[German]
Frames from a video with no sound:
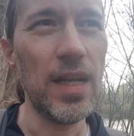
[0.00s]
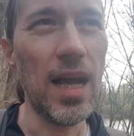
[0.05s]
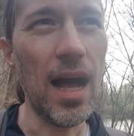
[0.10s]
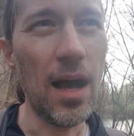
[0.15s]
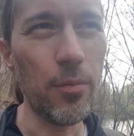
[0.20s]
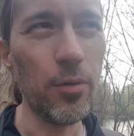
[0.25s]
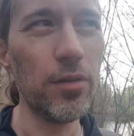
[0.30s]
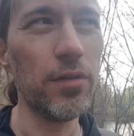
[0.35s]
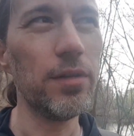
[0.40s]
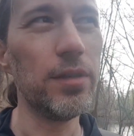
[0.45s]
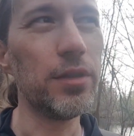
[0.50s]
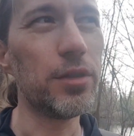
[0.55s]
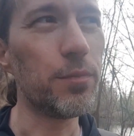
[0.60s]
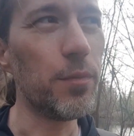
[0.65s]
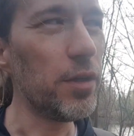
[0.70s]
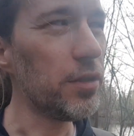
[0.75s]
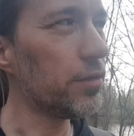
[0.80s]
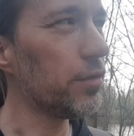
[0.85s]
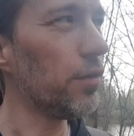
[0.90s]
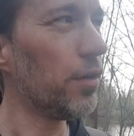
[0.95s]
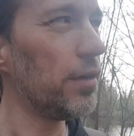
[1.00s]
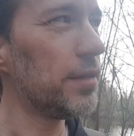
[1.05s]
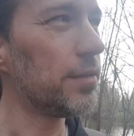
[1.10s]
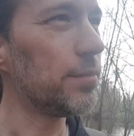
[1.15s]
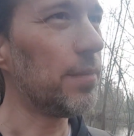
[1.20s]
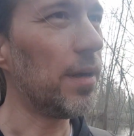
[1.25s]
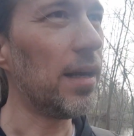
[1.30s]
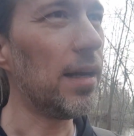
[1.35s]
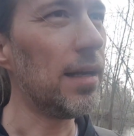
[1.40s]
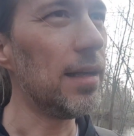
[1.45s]
aber ich möchte heute
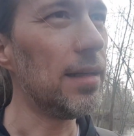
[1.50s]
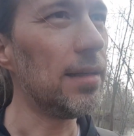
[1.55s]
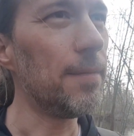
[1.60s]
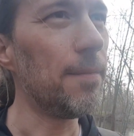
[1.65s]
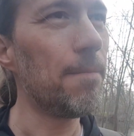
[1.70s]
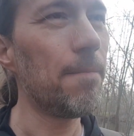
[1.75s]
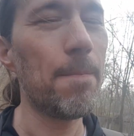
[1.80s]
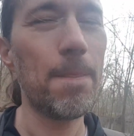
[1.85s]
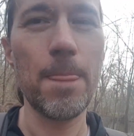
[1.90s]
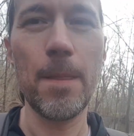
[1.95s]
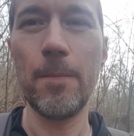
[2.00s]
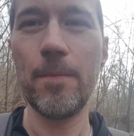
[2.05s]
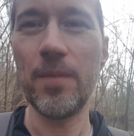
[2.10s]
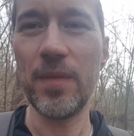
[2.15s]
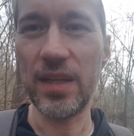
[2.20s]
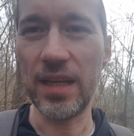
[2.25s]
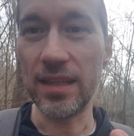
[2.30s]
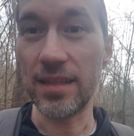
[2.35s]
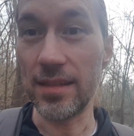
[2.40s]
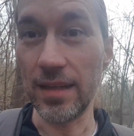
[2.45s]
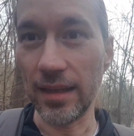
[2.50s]
mal, jetzt